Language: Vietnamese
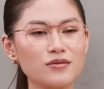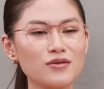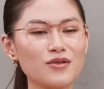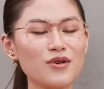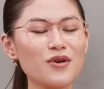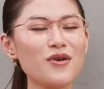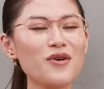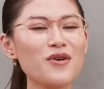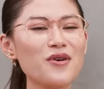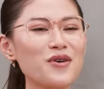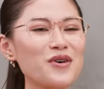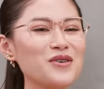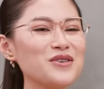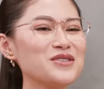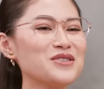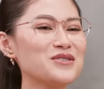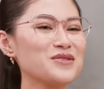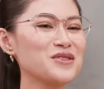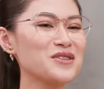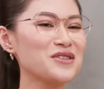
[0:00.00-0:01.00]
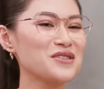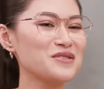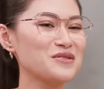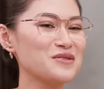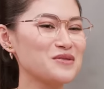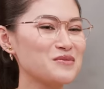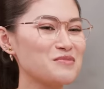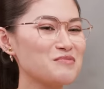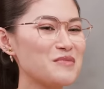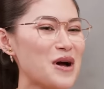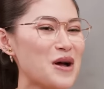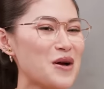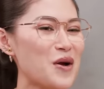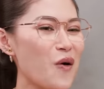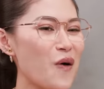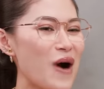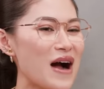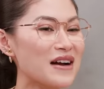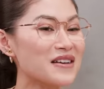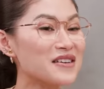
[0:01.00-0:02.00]
trời ơi, mai
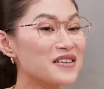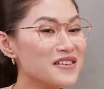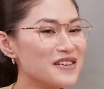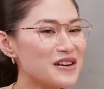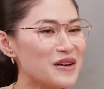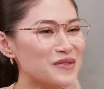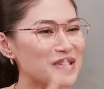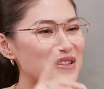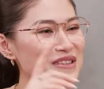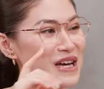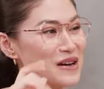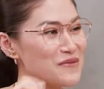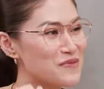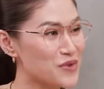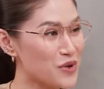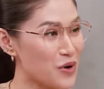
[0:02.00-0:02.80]
Ngô ăn đứt Ngọc Thanh Tâm